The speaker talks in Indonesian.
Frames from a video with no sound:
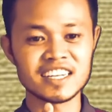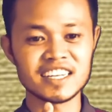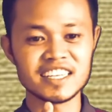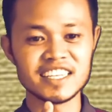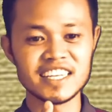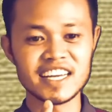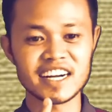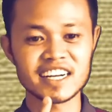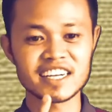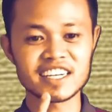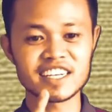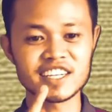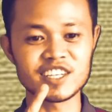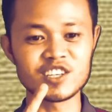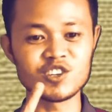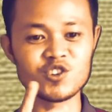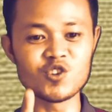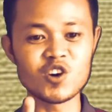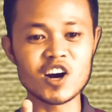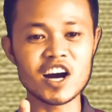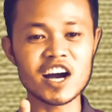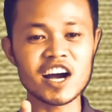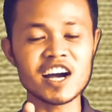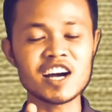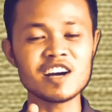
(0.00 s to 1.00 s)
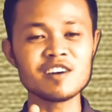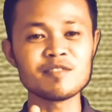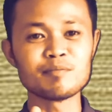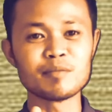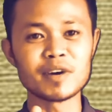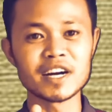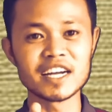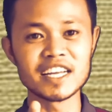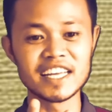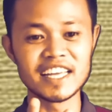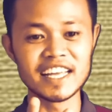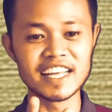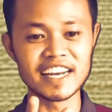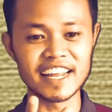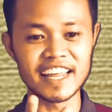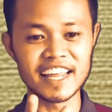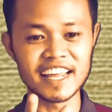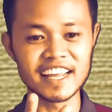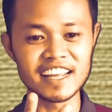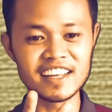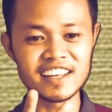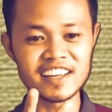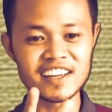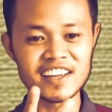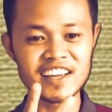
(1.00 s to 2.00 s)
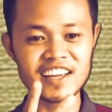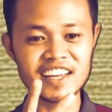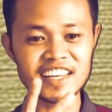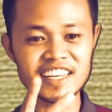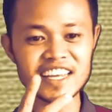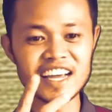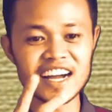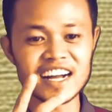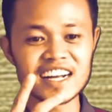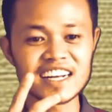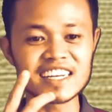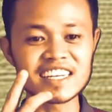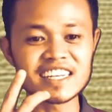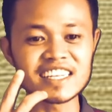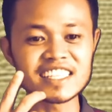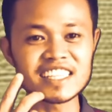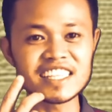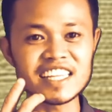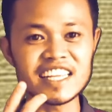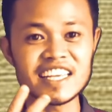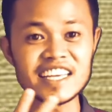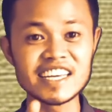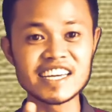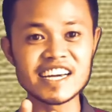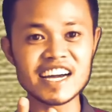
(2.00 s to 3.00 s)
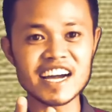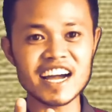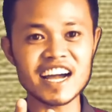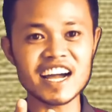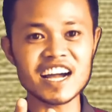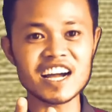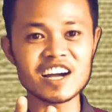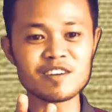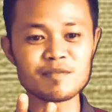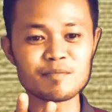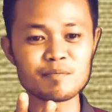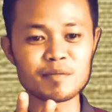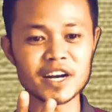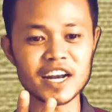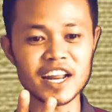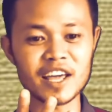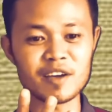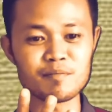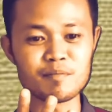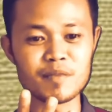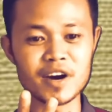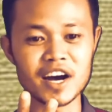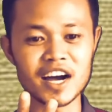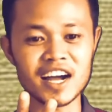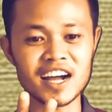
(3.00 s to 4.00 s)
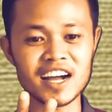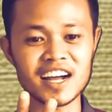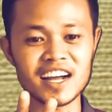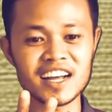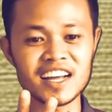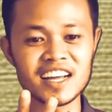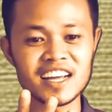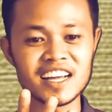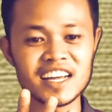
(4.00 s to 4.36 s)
yang kedua menggiring, yang ketiga menembak,